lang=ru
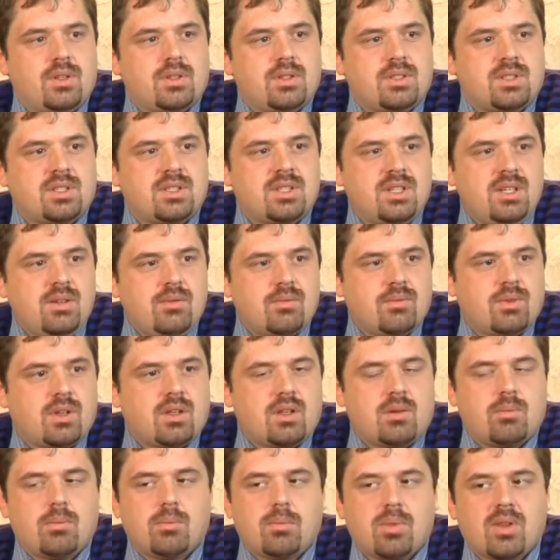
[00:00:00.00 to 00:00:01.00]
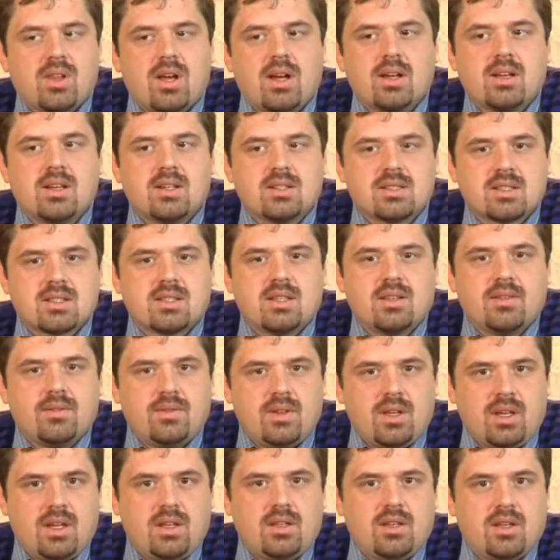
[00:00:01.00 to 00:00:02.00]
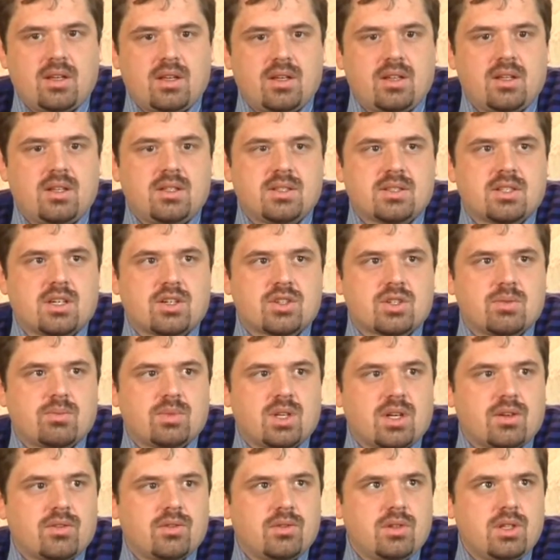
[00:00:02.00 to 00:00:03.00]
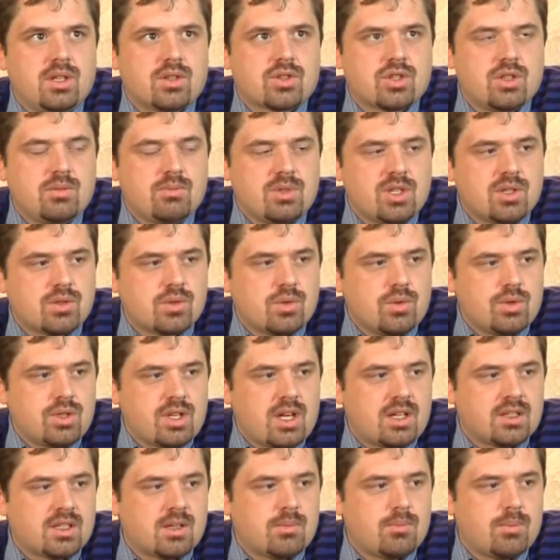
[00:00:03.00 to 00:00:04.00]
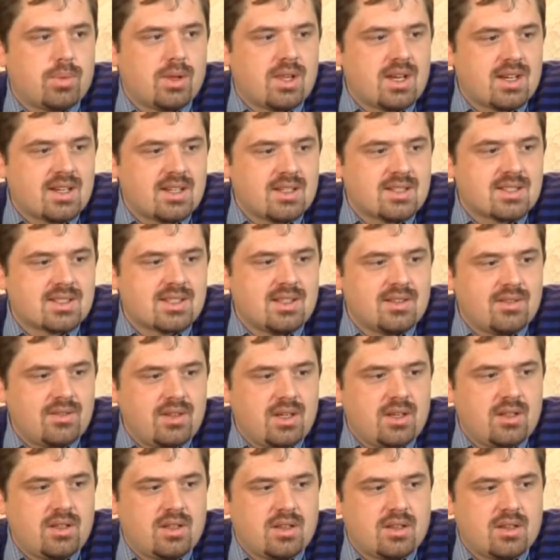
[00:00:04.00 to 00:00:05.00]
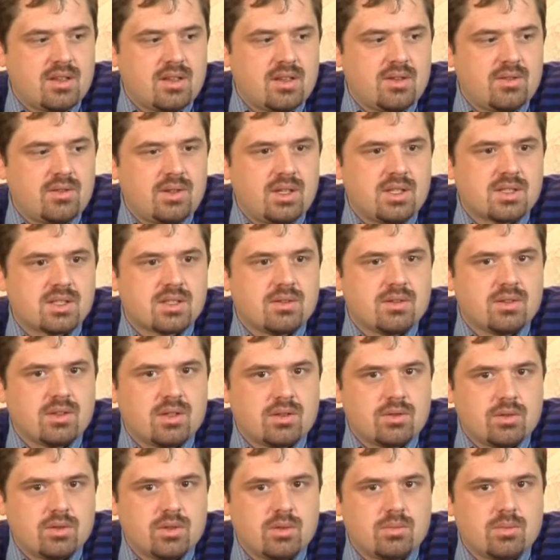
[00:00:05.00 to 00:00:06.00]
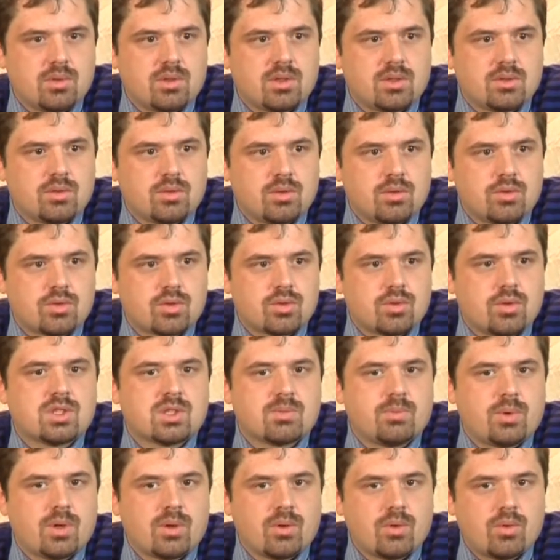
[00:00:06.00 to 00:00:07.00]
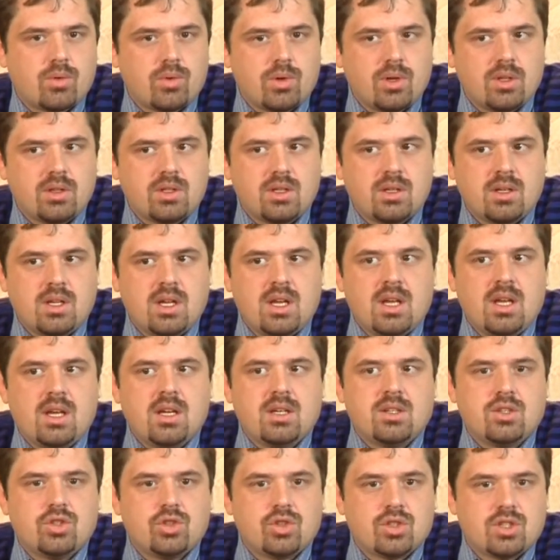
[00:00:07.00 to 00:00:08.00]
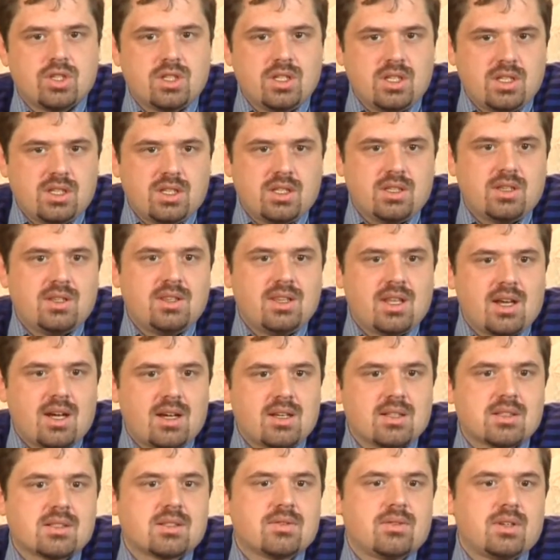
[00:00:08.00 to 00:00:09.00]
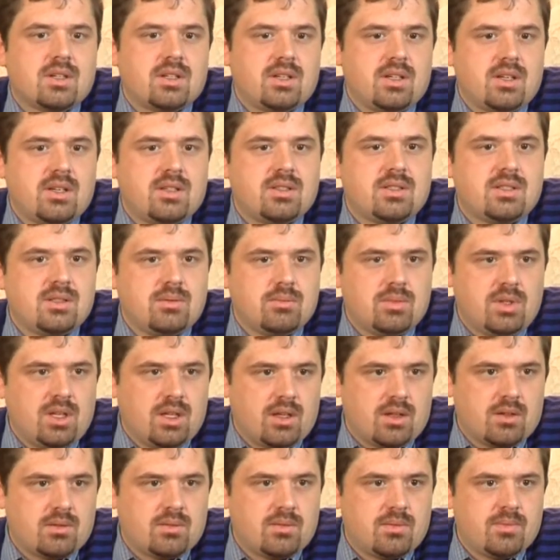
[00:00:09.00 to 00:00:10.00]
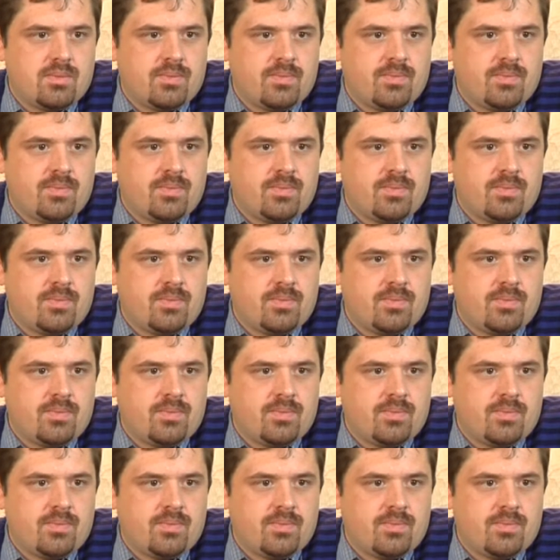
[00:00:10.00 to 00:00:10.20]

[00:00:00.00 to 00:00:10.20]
символом благословения, или, скажем так, внешним результатом благословения для еврейского народа было то, что спокойно жить на своей земле –